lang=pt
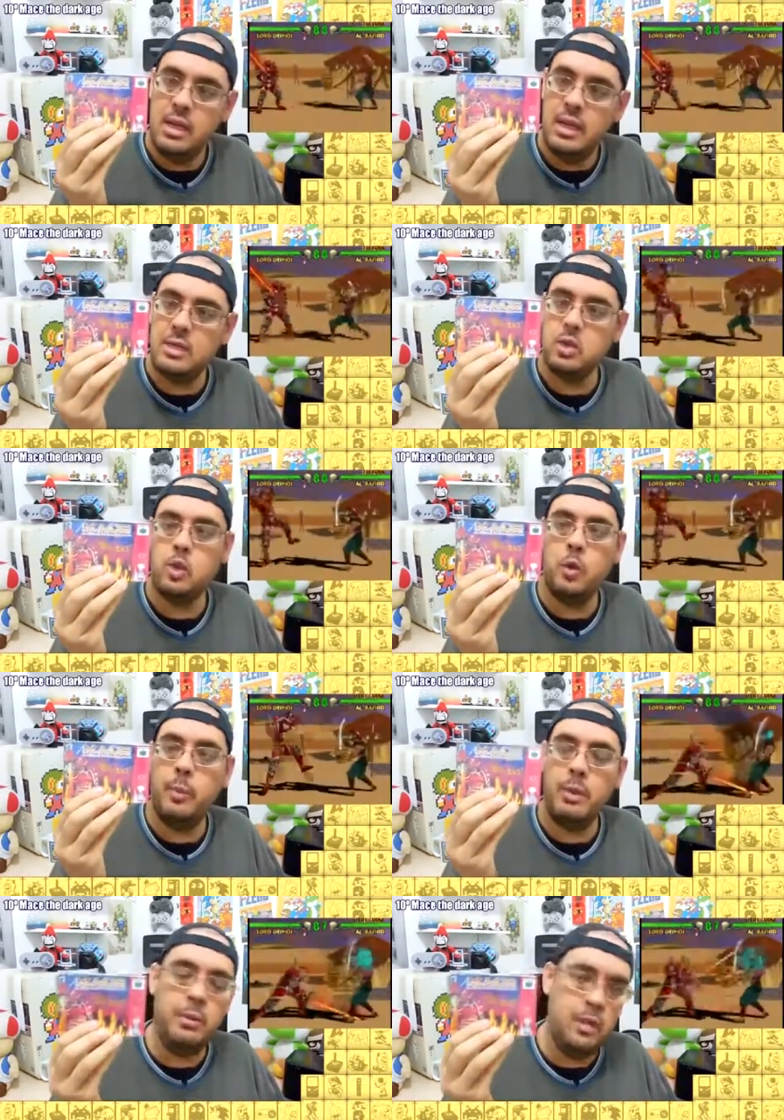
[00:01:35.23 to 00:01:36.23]
Esse jogo
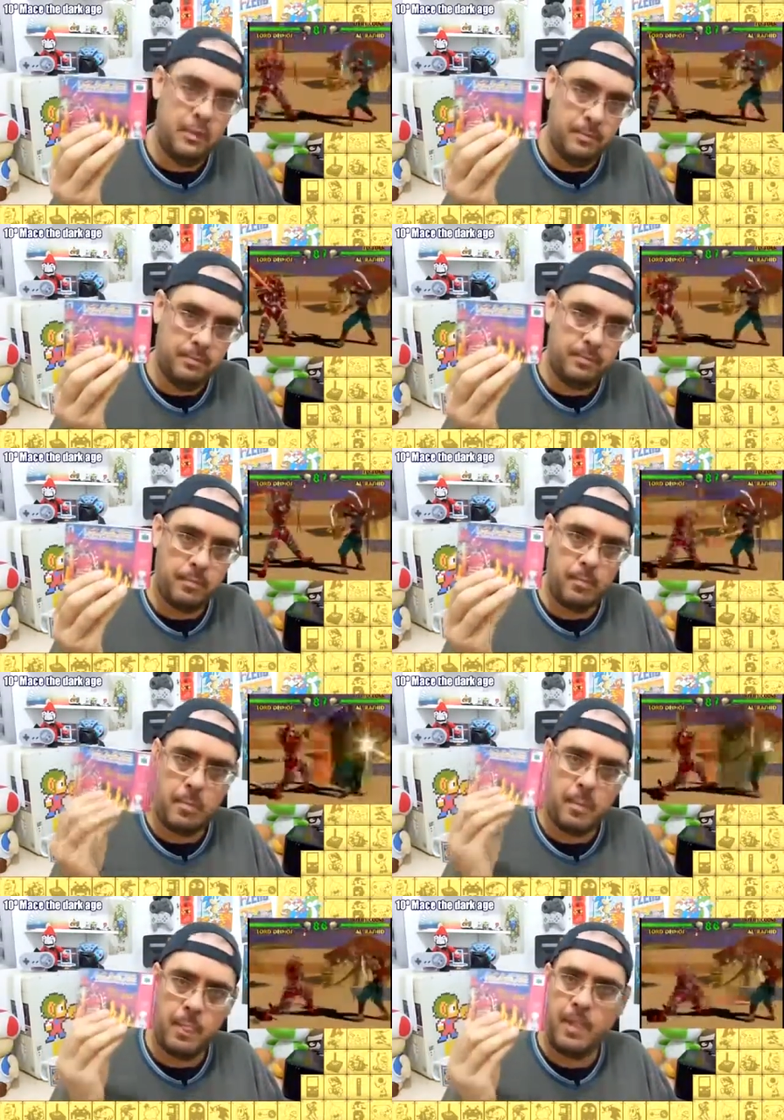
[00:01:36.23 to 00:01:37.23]
para mim,
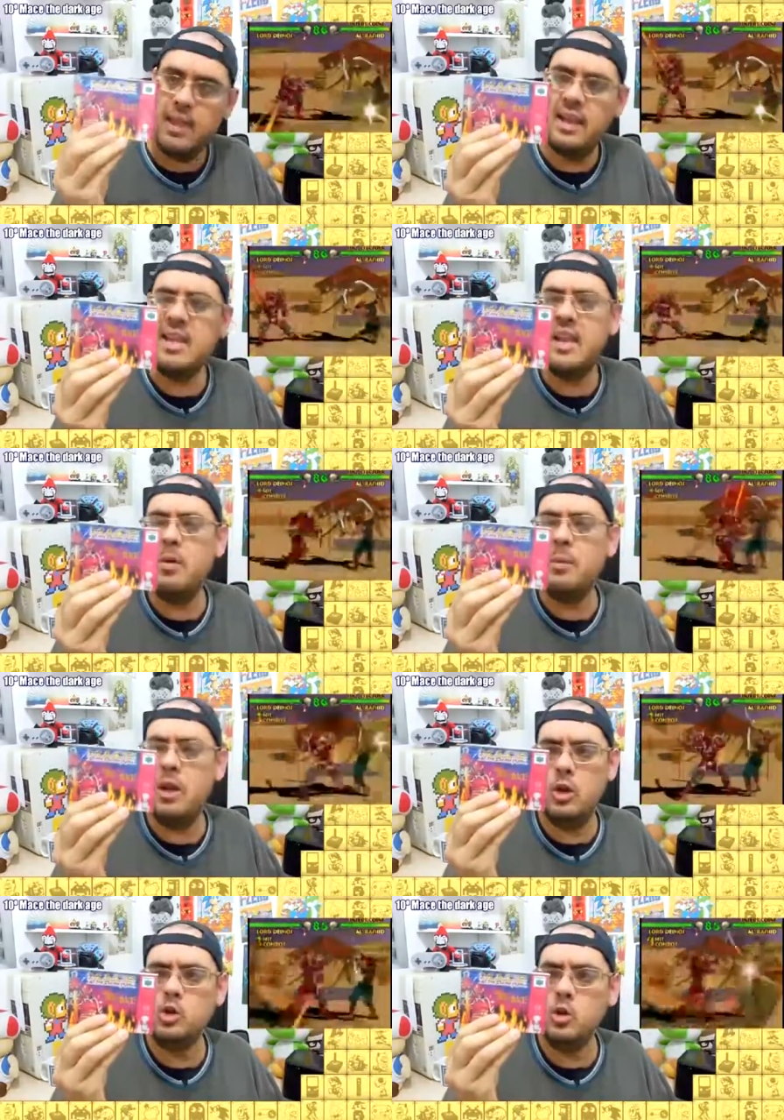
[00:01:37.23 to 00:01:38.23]
ele é o melhor